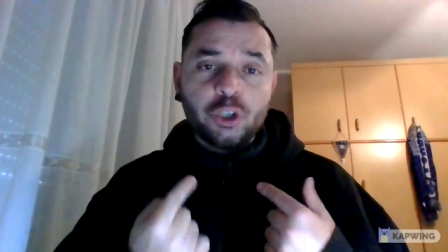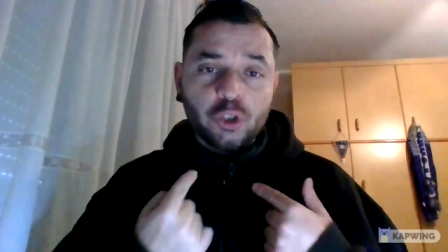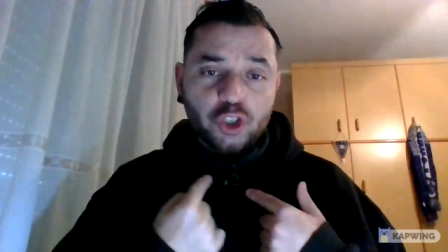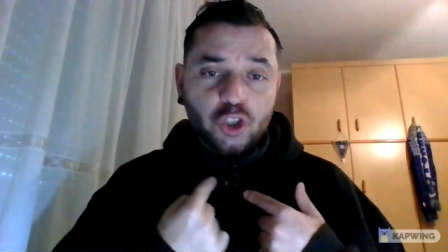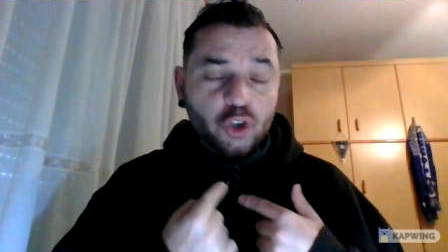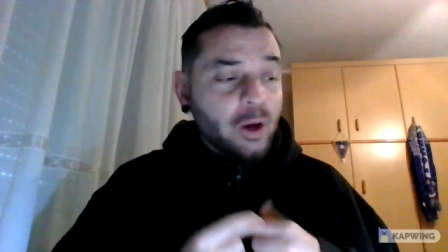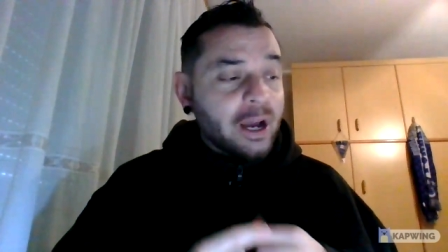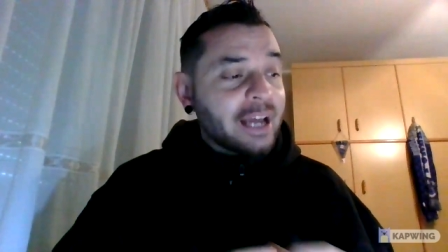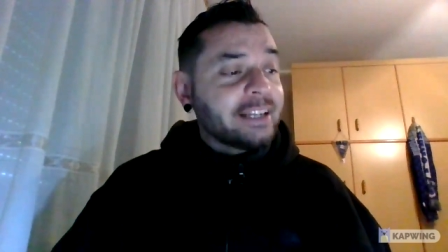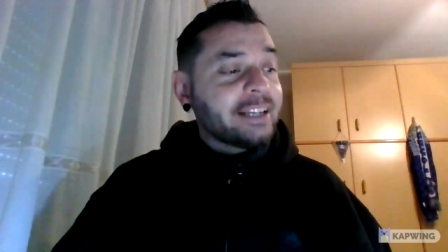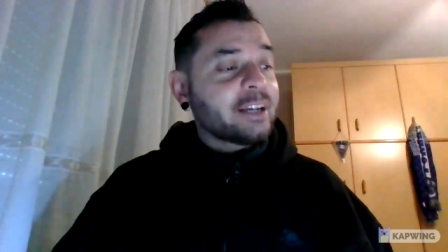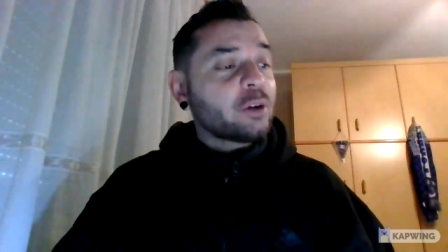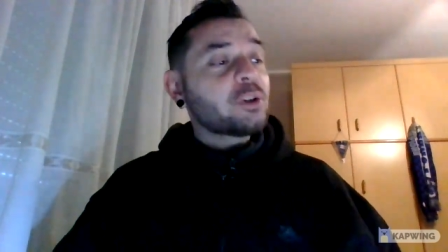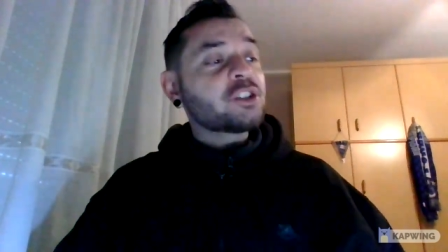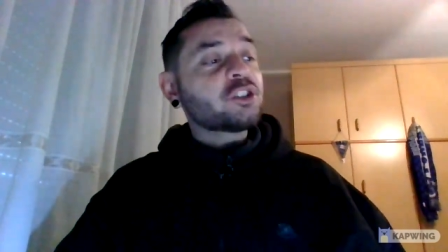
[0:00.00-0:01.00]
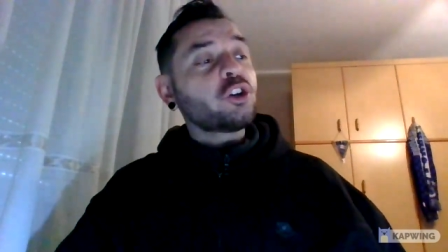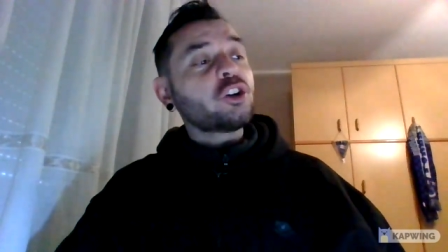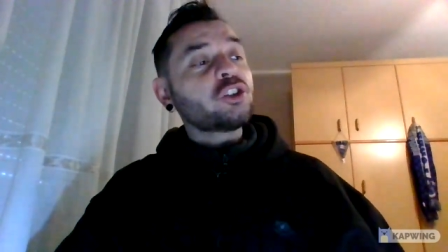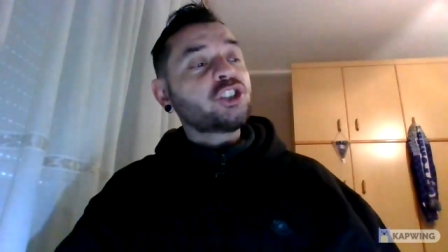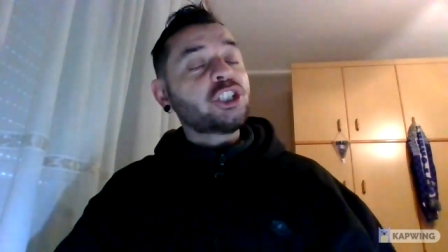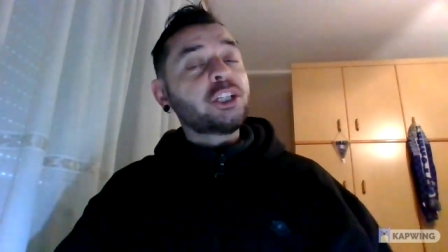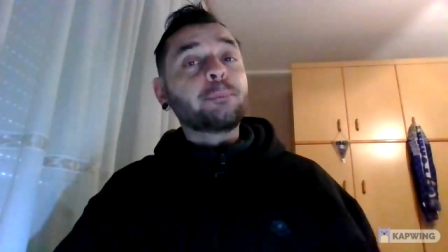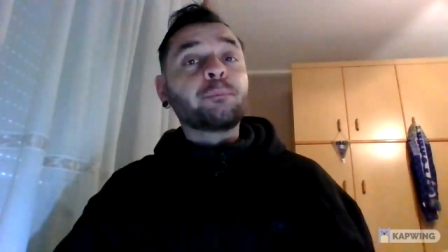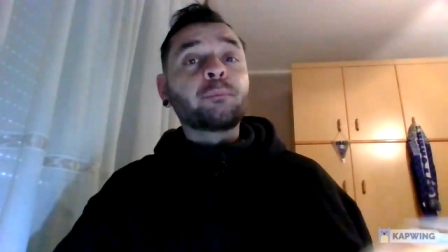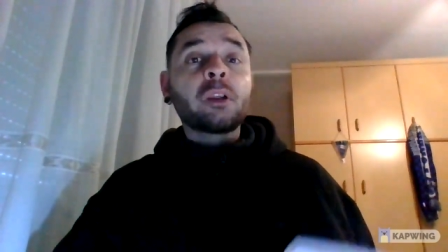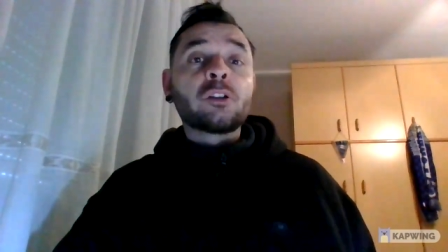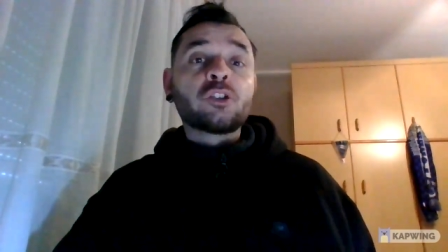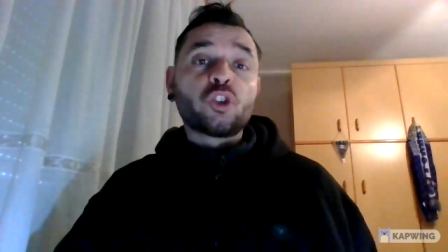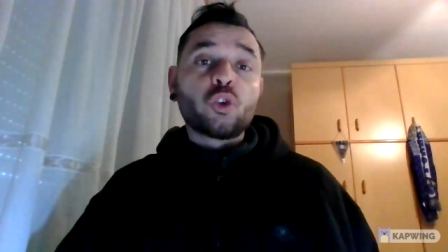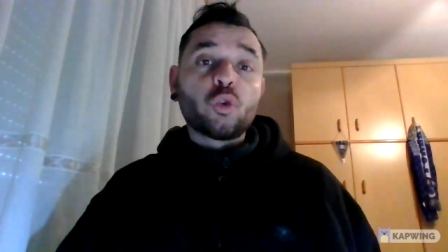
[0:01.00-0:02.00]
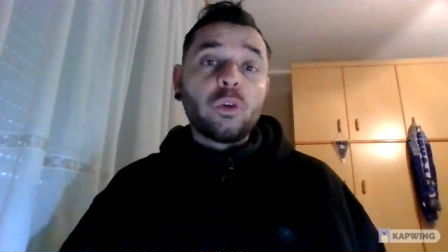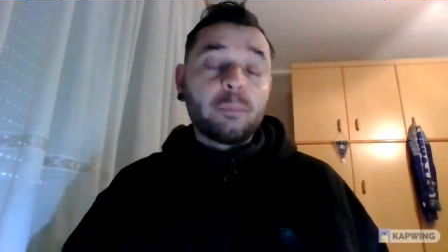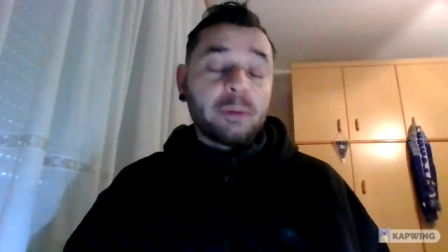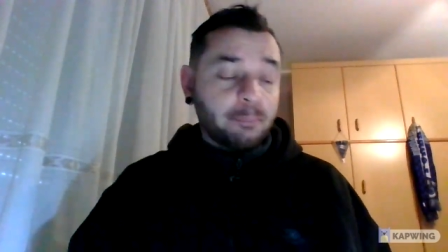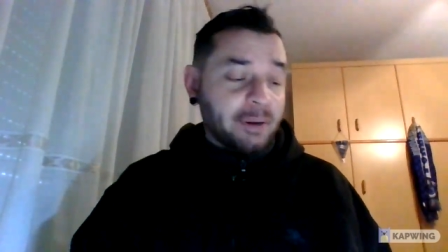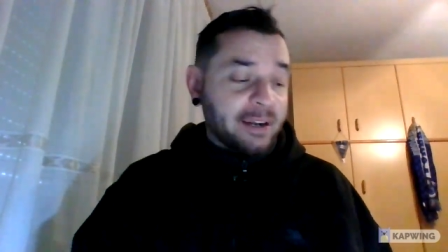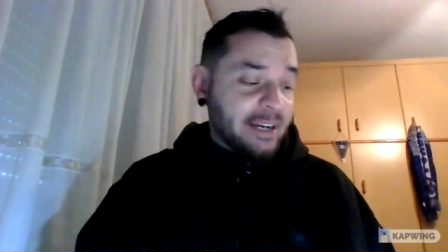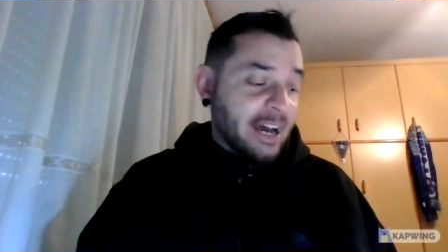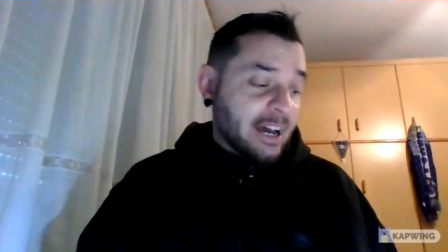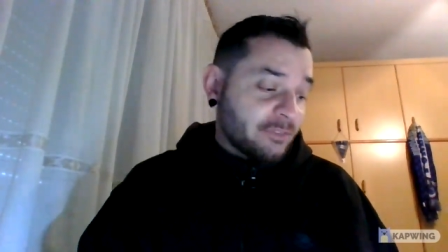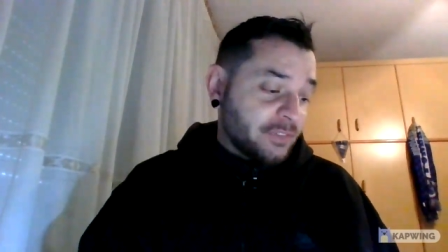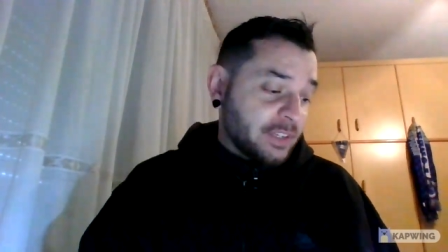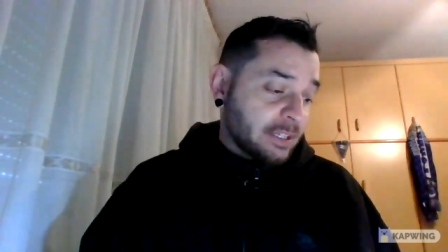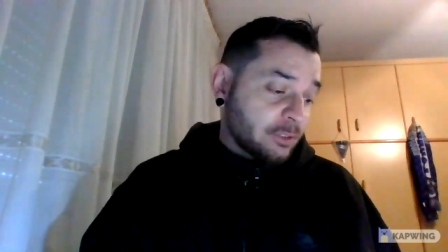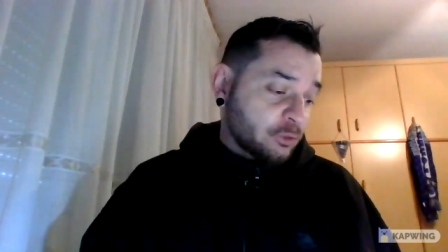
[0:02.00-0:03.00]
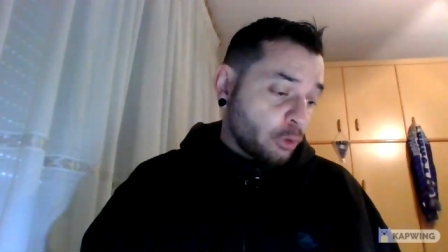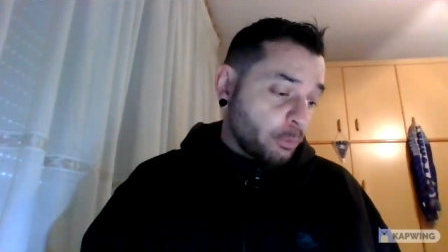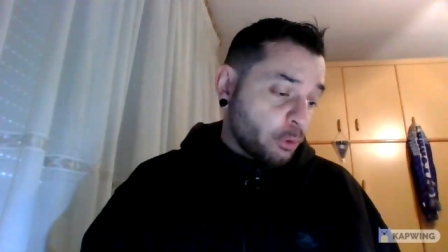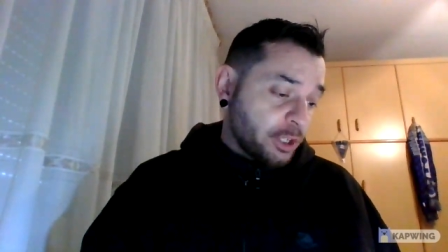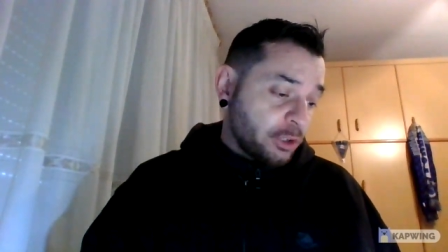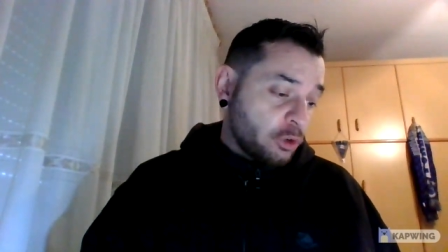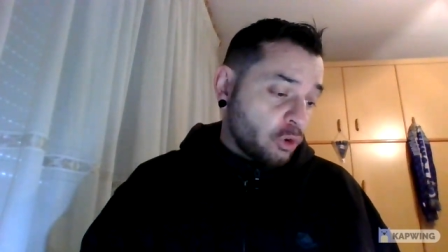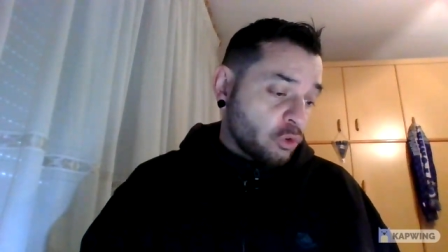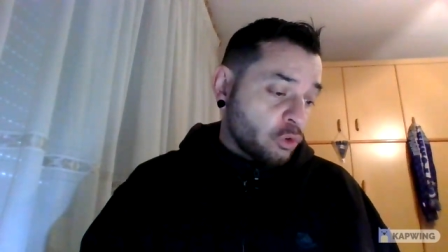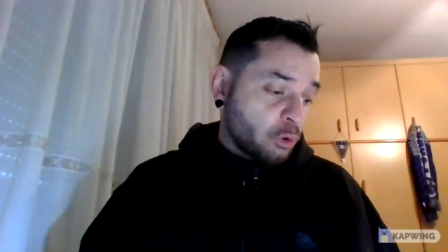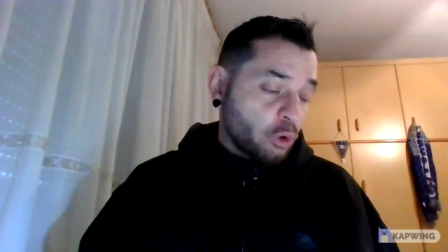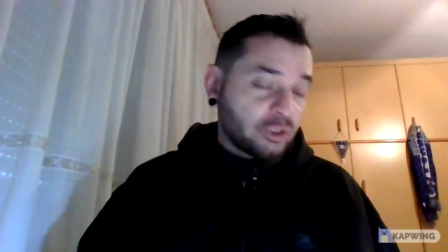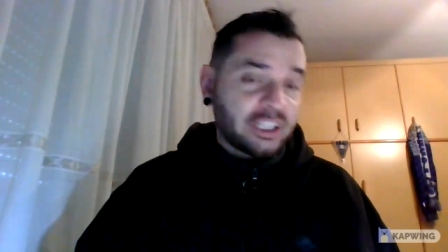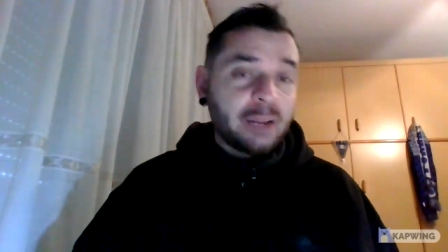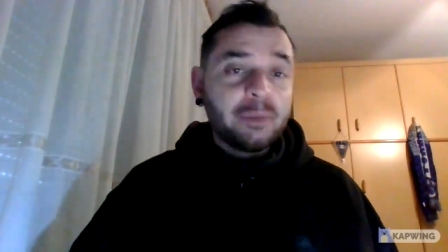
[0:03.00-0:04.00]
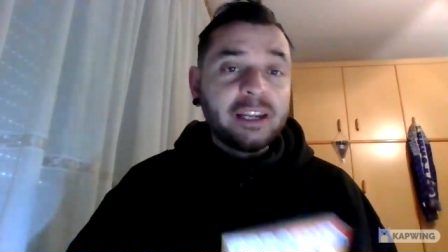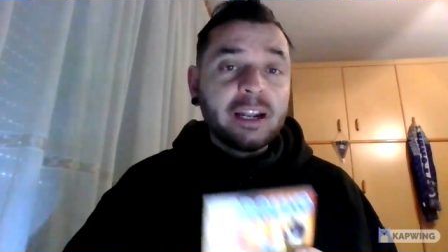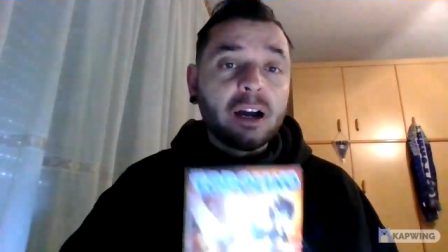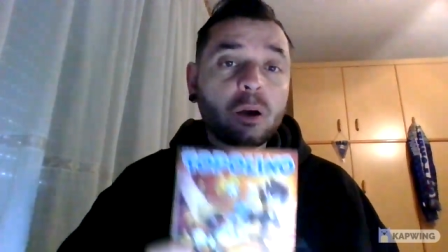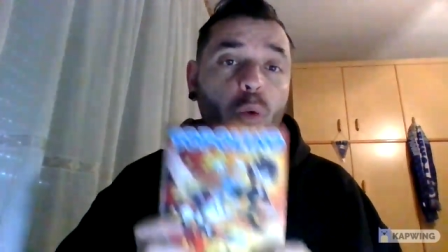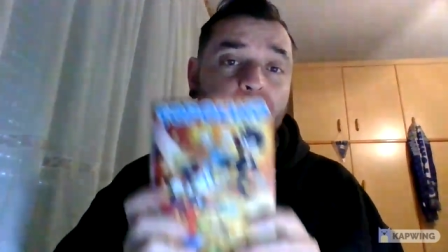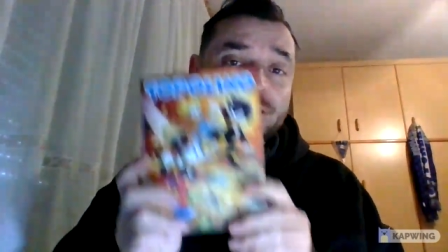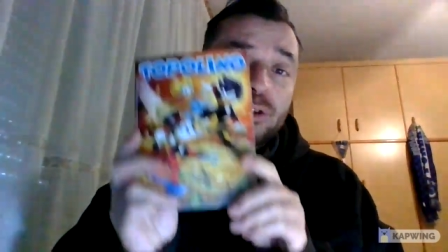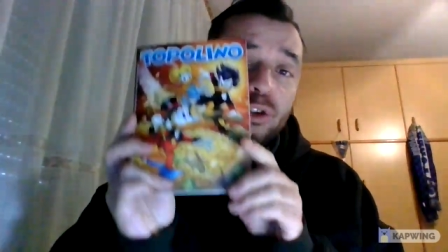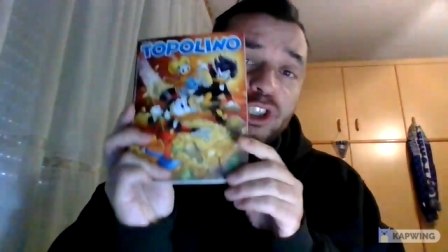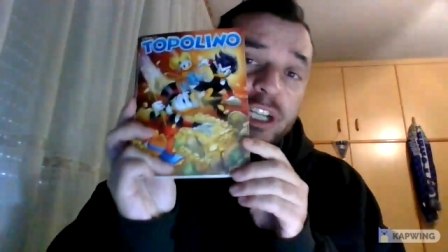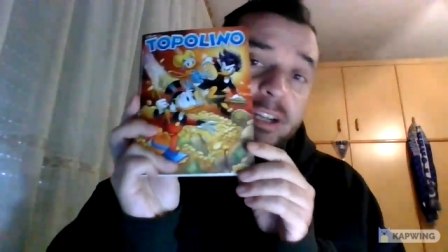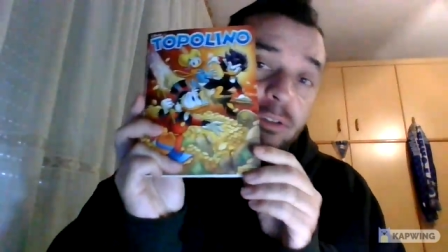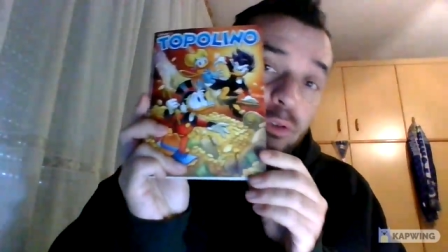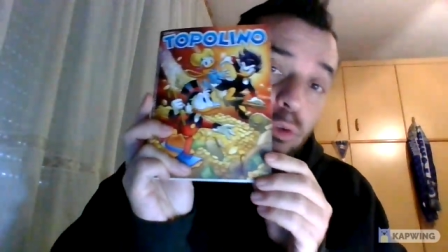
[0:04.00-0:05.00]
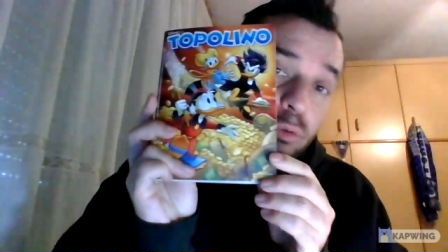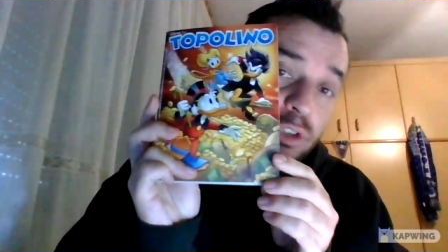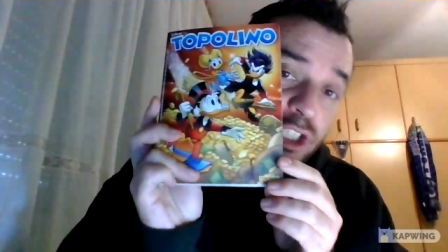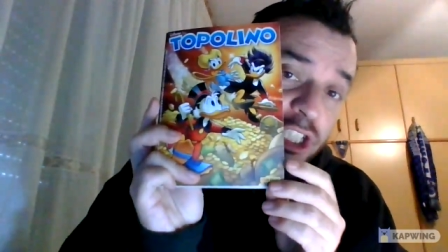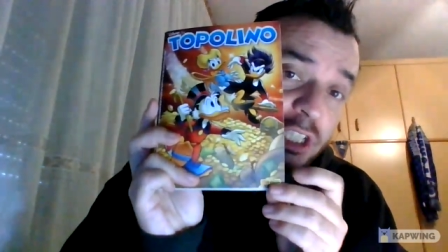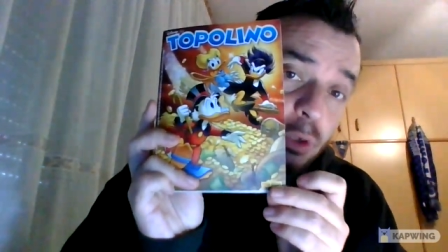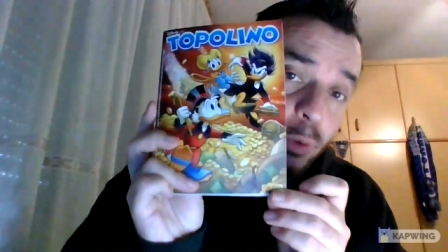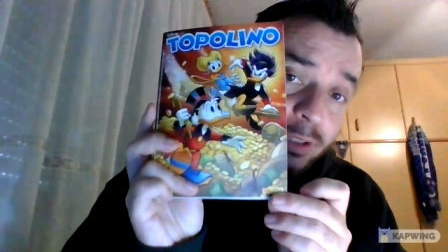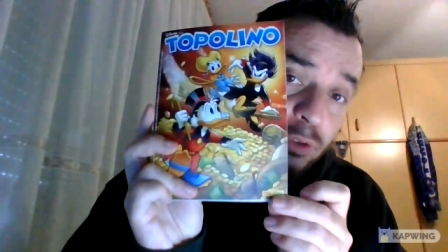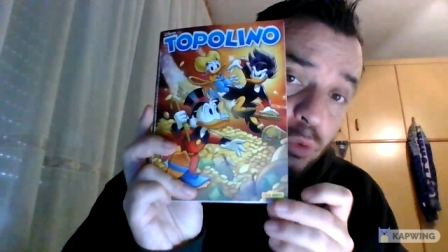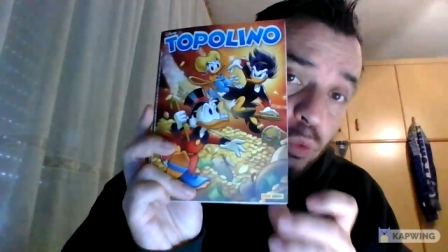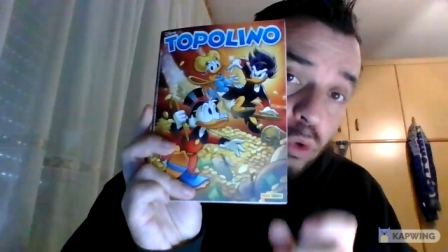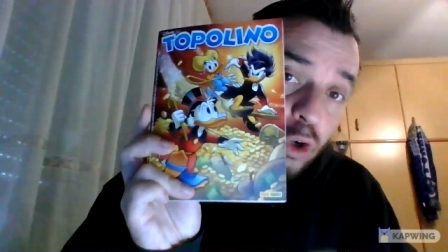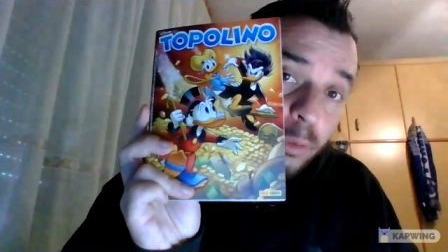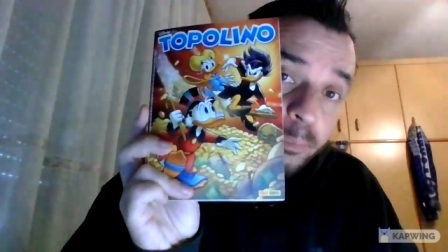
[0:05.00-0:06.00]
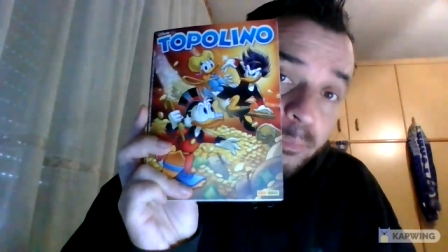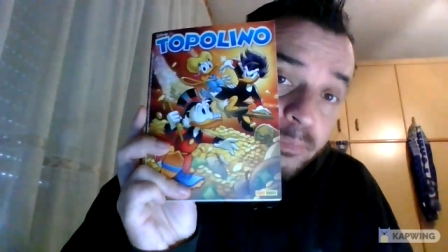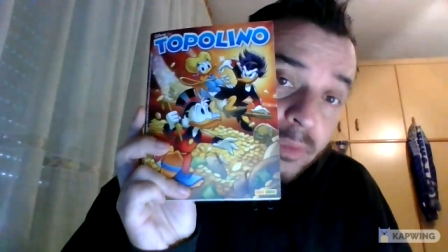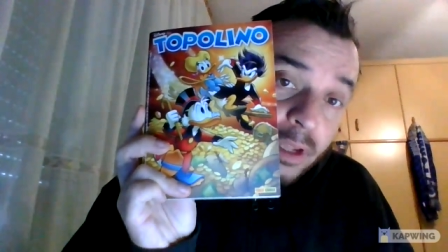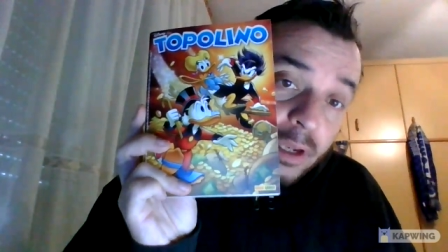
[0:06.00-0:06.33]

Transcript: io sono Ali e quest'oggi sono qui per parlarvi del topolino numero 3451.